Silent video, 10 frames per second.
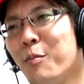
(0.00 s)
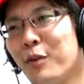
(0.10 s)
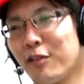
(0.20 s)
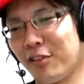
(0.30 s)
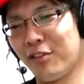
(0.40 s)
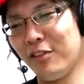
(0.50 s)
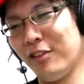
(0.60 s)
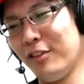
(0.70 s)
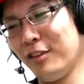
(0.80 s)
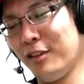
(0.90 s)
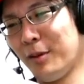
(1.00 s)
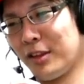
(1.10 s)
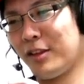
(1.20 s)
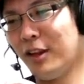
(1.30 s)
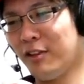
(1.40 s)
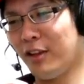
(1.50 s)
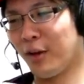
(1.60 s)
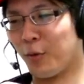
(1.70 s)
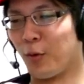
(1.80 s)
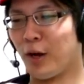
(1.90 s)
やっぱ、やっぱ大
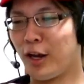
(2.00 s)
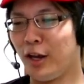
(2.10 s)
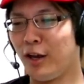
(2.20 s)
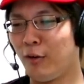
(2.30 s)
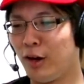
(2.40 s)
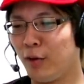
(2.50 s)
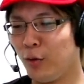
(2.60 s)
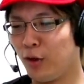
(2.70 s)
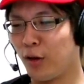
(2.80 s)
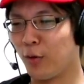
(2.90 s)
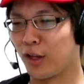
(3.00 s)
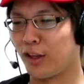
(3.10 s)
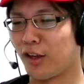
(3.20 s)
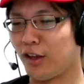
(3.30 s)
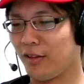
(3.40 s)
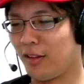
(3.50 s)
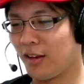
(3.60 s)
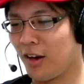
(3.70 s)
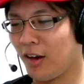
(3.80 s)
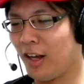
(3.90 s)
成功、あれは運が良かっ
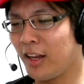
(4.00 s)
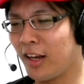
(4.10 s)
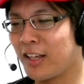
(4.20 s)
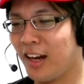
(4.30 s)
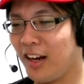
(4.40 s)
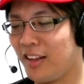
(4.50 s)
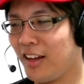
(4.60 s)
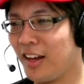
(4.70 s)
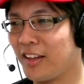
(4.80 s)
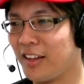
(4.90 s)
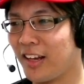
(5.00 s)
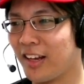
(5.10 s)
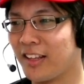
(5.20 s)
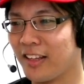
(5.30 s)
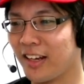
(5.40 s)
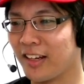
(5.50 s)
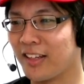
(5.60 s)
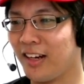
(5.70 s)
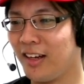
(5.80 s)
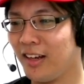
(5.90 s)
た感。あ、誰が来た誰か来た誰か来た誰か
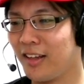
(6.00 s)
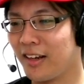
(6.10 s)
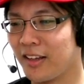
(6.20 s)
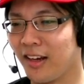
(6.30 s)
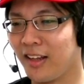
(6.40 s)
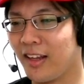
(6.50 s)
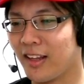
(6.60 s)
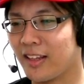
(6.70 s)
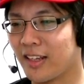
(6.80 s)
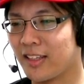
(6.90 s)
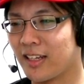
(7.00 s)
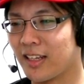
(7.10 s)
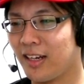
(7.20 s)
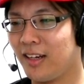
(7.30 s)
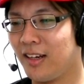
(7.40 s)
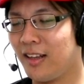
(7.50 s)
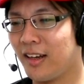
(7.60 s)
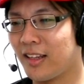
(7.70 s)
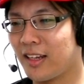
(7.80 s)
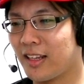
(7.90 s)
来た誰か来た誰だ誰だ誰だ
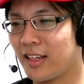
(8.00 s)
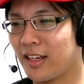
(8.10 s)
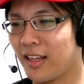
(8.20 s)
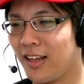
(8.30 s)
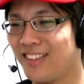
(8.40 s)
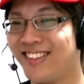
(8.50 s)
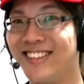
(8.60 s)
誰だ誰だ誰だ